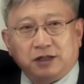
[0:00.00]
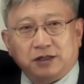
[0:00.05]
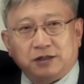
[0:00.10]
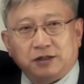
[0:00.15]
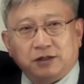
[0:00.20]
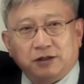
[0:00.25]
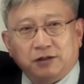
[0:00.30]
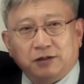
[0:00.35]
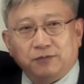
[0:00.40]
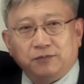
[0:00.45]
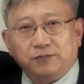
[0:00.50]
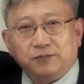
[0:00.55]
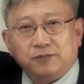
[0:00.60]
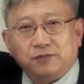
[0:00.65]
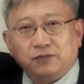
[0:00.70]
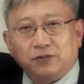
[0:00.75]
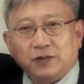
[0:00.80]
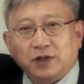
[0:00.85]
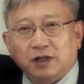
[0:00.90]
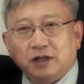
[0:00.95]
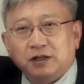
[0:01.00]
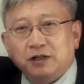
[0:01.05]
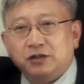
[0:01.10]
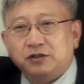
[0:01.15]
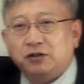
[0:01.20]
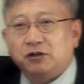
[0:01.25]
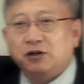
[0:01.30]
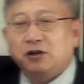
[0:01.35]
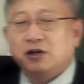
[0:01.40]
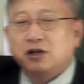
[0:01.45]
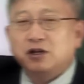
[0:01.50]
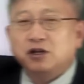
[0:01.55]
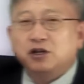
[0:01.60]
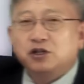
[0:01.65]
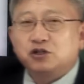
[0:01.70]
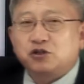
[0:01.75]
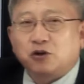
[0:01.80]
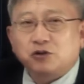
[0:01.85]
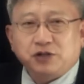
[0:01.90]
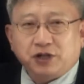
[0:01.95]
했어요. 그래서
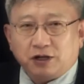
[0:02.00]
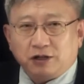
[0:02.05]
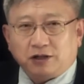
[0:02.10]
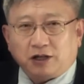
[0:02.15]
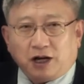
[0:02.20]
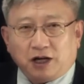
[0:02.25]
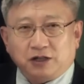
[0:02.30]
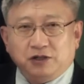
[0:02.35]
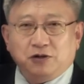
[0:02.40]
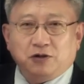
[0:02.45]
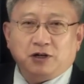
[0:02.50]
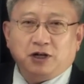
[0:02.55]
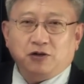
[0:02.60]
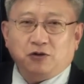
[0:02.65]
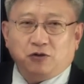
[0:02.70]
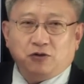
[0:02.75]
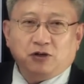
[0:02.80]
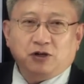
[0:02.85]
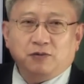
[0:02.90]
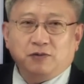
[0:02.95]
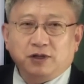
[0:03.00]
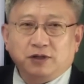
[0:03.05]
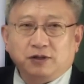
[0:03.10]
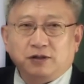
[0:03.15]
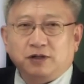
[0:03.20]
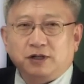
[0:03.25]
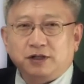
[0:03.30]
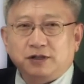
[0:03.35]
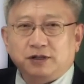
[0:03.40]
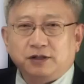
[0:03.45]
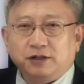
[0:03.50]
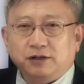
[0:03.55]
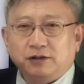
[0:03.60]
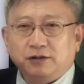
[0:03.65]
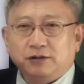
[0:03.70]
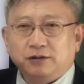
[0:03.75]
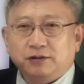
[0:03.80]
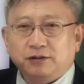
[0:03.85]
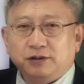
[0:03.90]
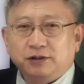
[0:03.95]
전체를 다 기억하기 어렵게 만들어놨어요.
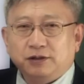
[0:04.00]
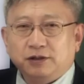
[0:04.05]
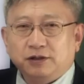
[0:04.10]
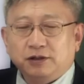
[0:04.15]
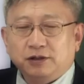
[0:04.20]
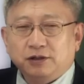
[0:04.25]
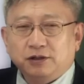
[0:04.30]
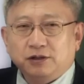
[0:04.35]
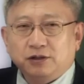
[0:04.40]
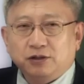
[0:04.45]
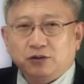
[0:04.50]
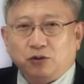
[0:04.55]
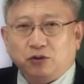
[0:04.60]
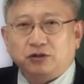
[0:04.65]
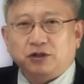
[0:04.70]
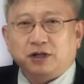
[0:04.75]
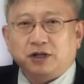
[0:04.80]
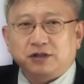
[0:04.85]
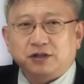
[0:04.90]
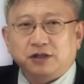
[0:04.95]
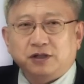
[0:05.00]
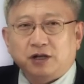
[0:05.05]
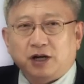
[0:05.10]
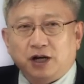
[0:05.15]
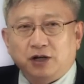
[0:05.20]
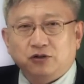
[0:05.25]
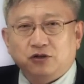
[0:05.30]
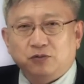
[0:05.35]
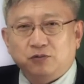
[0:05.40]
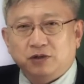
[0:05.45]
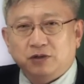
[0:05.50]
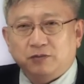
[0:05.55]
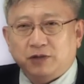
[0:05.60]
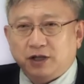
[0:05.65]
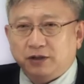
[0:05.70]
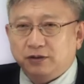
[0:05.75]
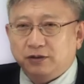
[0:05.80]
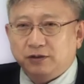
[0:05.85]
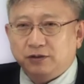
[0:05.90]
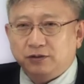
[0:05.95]
못하겠어요. 이게 아인토벤이
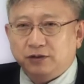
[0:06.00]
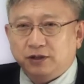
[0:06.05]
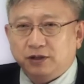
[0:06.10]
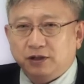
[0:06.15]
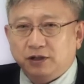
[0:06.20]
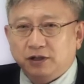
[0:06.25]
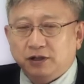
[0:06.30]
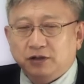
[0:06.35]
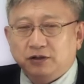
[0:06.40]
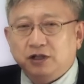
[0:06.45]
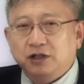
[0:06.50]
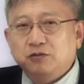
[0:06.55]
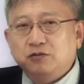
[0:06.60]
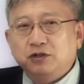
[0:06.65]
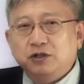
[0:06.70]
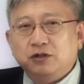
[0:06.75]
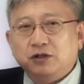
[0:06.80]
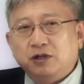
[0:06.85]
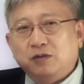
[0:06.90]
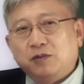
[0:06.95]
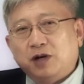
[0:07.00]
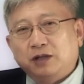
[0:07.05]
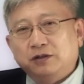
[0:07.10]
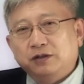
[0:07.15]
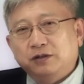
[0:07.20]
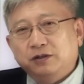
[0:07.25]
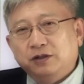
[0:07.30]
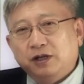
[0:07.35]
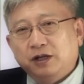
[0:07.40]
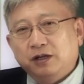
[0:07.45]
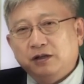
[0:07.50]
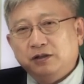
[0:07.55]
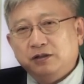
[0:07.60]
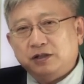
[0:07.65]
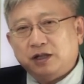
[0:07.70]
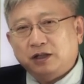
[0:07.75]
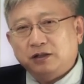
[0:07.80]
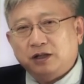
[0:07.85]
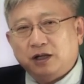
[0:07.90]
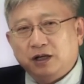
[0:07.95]
만든 건데. 근데 이분이 이렇게 만든 데에는
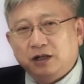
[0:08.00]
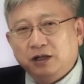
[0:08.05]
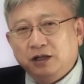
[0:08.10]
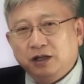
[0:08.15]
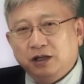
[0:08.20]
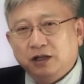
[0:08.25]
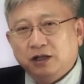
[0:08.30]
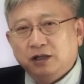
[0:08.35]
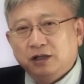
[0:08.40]
상당히